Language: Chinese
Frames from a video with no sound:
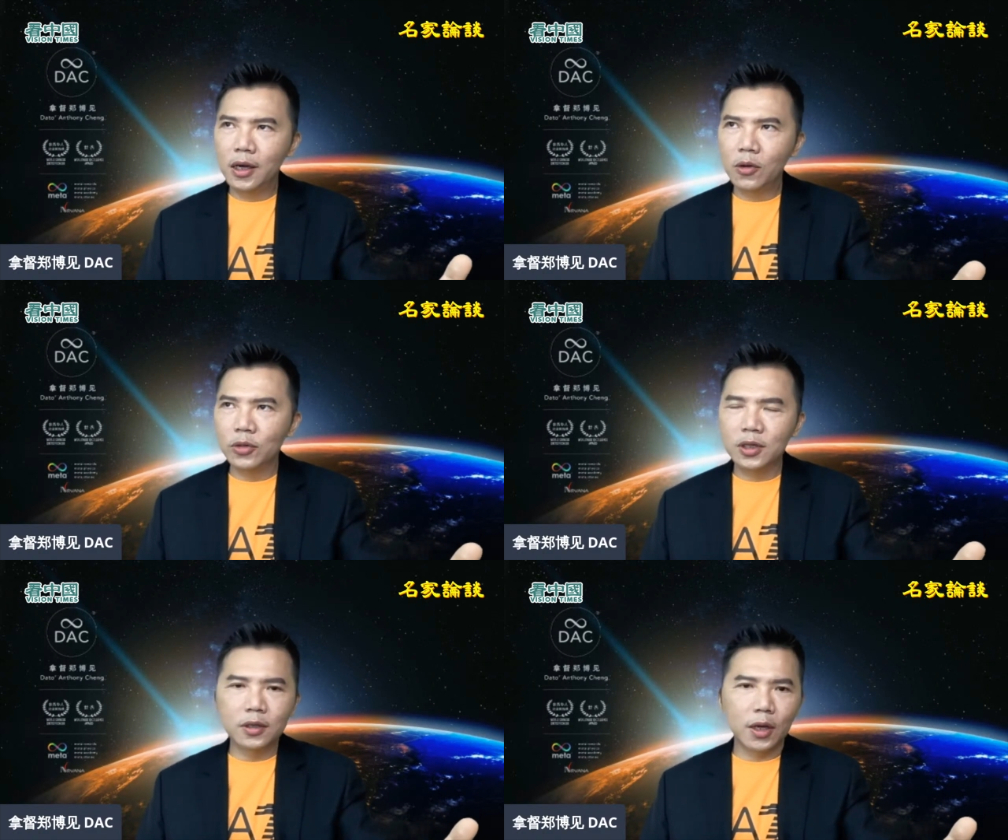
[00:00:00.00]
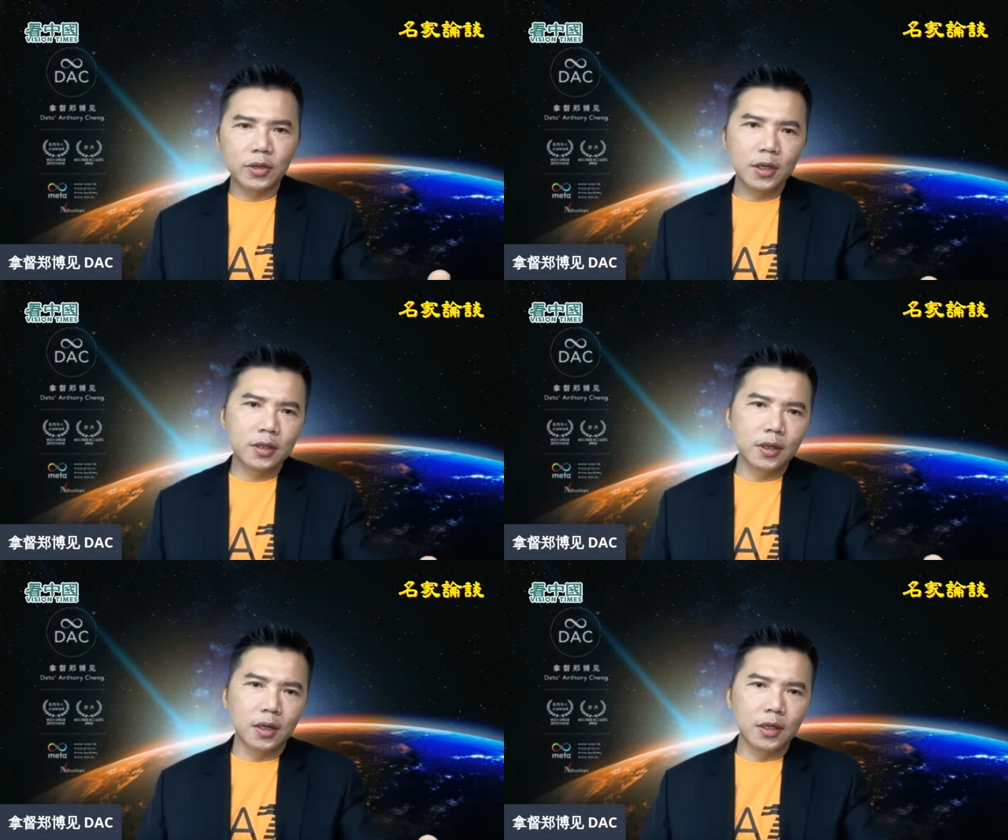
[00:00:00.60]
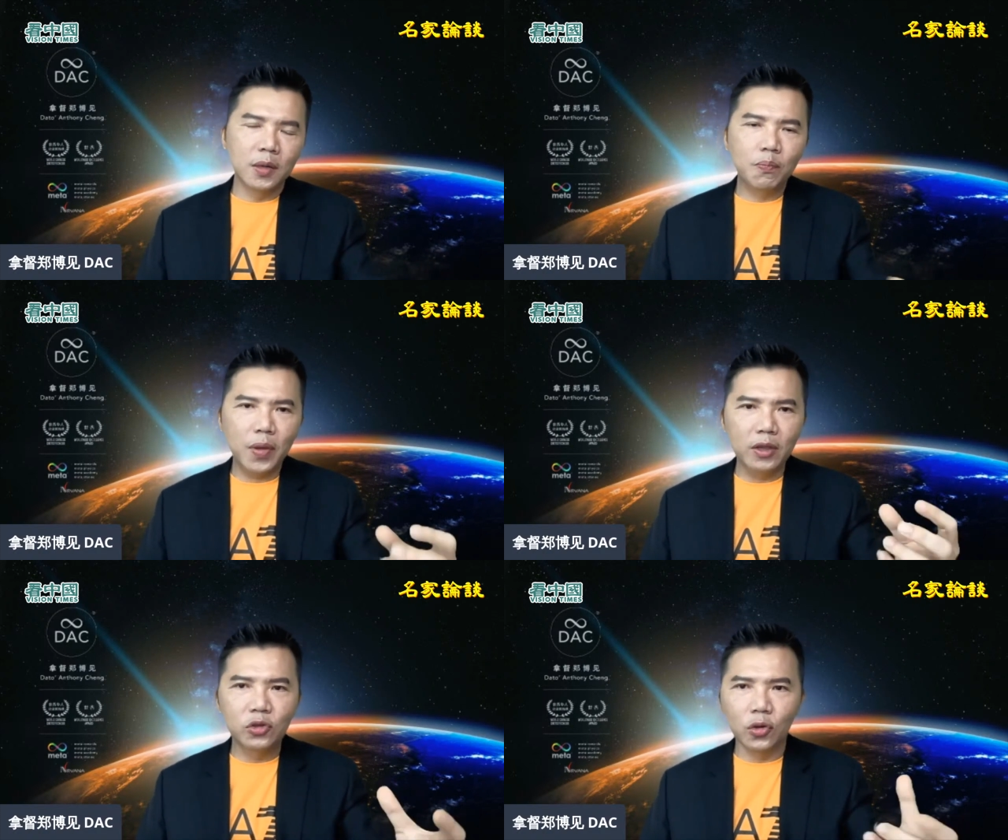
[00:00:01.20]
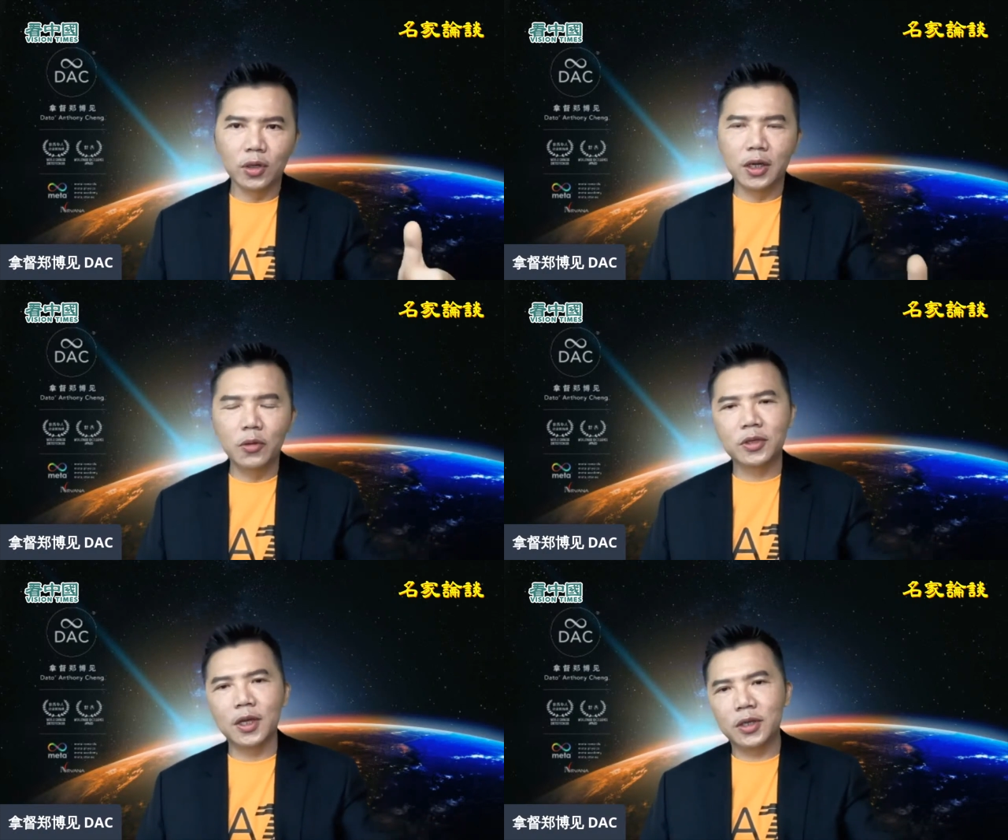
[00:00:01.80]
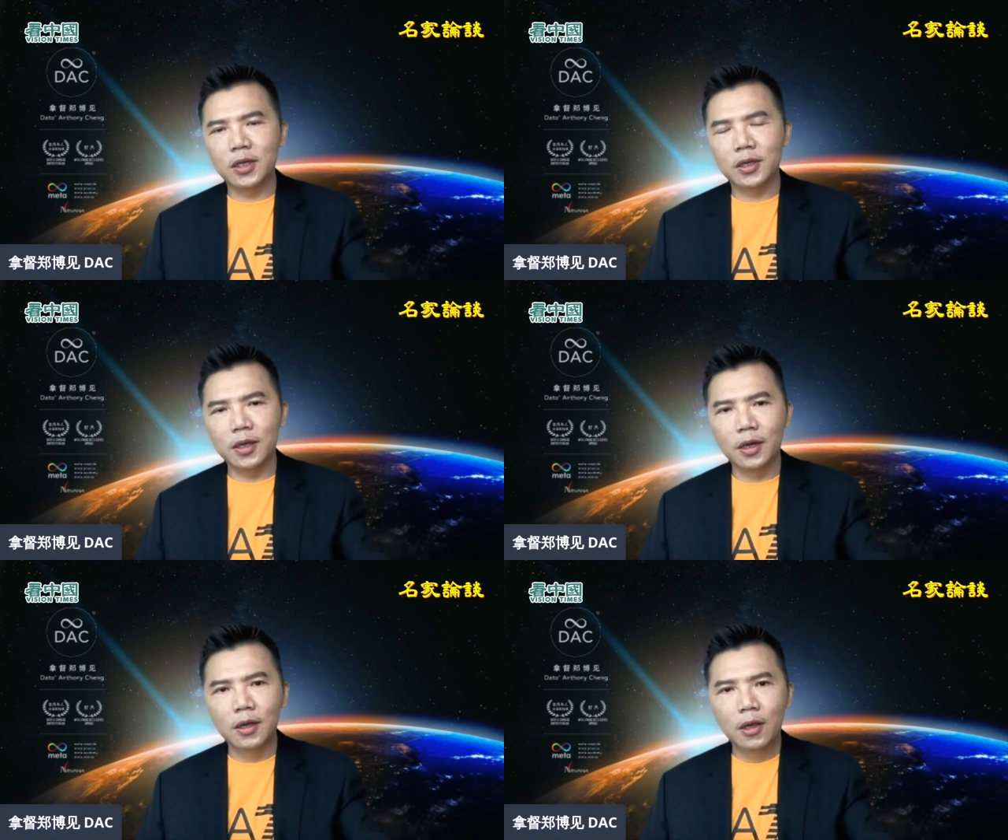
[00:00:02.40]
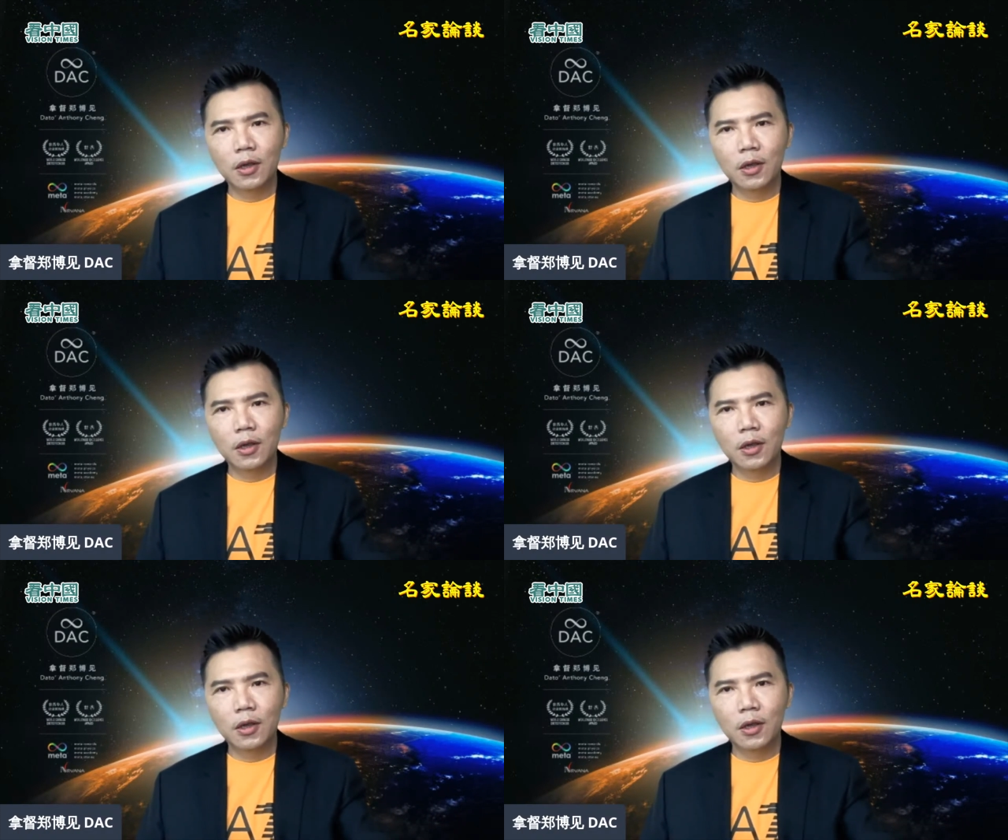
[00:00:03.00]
六次到七次了，已经变种六次到七次了，